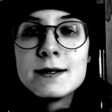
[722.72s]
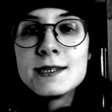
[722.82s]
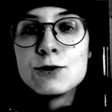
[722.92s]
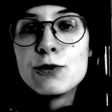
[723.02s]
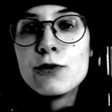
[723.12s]

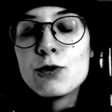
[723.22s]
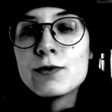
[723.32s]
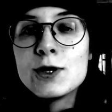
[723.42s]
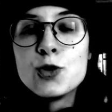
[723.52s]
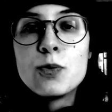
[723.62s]
Cette
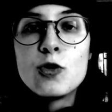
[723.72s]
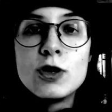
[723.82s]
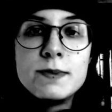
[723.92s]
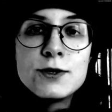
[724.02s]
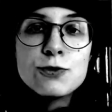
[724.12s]
volonté de
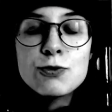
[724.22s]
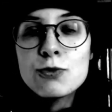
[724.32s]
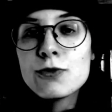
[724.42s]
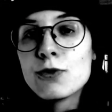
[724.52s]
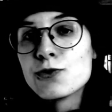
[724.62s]
prohibition,
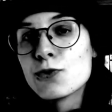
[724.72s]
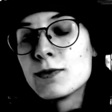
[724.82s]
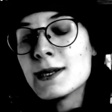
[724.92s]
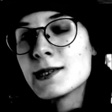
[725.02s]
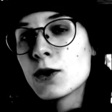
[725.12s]
dans son
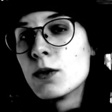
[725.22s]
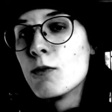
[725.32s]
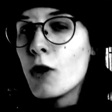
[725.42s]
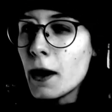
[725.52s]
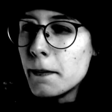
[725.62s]

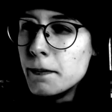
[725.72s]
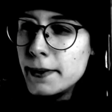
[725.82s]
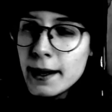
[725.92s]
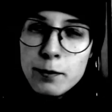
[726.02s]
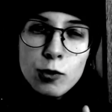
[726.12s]
acharnement à
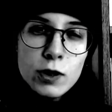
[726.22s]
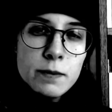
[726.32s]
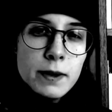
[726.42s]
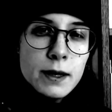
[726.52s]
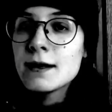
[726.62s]
bien
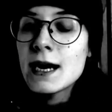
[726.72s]
prohiber,